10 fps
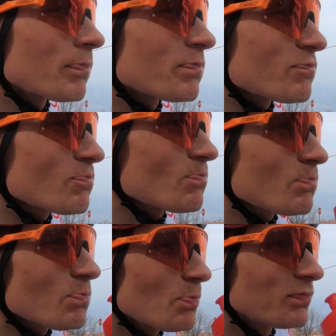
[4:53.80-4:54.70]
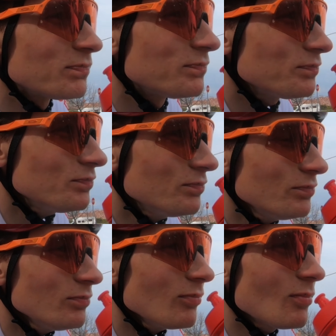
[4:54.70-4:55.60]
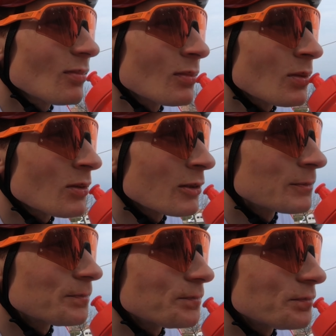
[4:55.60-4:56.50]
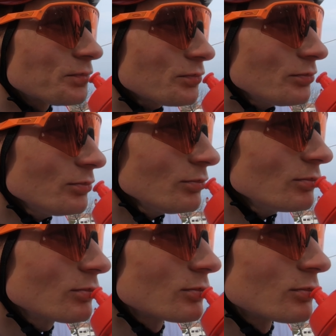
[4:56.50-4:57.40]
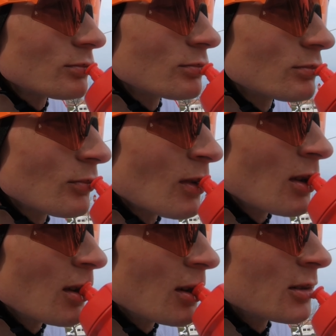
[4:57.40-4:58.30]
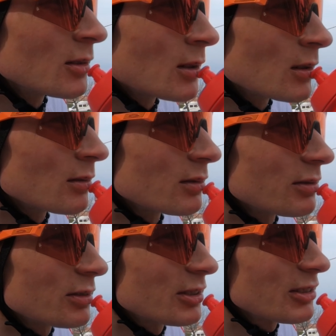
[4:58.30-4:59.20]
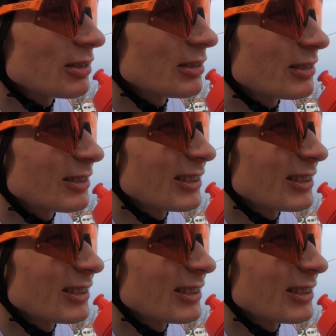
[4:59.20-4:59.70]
Mhm. No dzisiaj dobrze ci żarło, to tak miałeś rozpisane tempo wyścigowe, cztery rundy.